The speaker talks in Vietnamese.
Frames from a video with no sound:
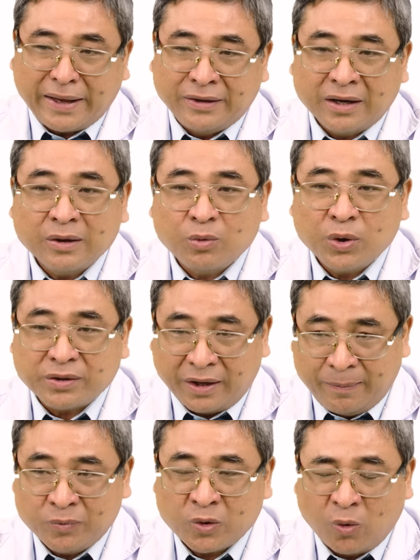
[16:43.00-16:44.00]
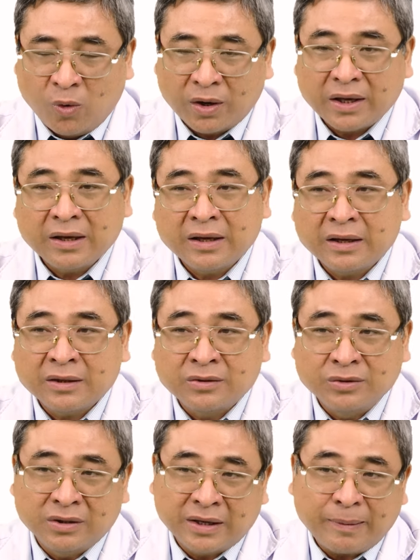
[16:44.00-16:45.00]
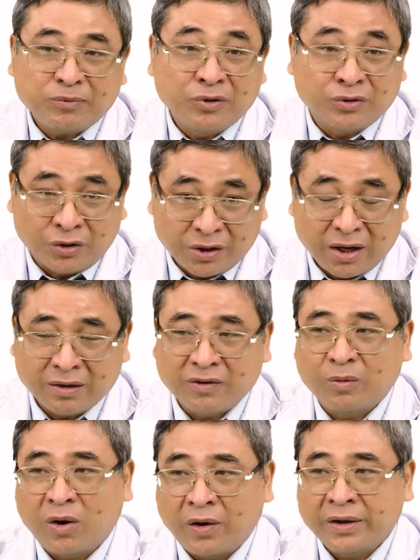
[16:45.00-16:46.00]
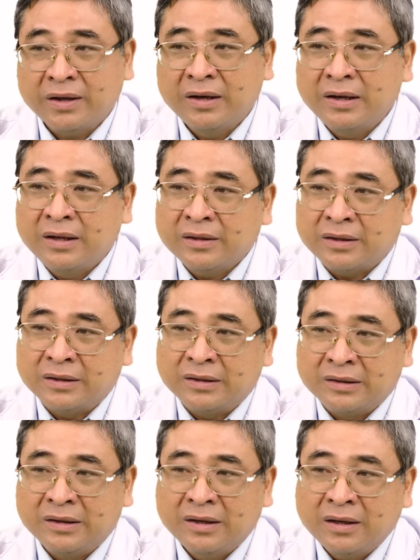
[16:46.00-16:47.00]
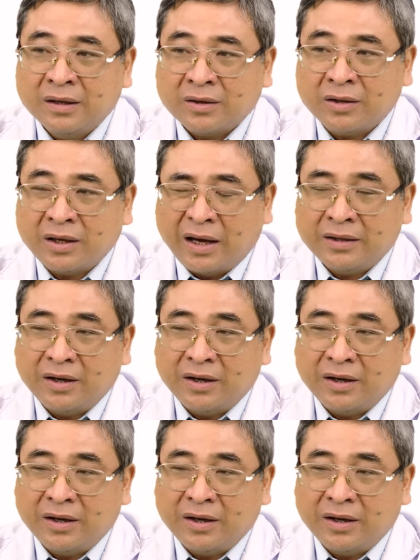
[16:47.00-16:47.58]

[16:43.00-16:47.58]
lại những cái khuyết điểm của cái xương ghép xương tự thân và đồng loại. Thì có thể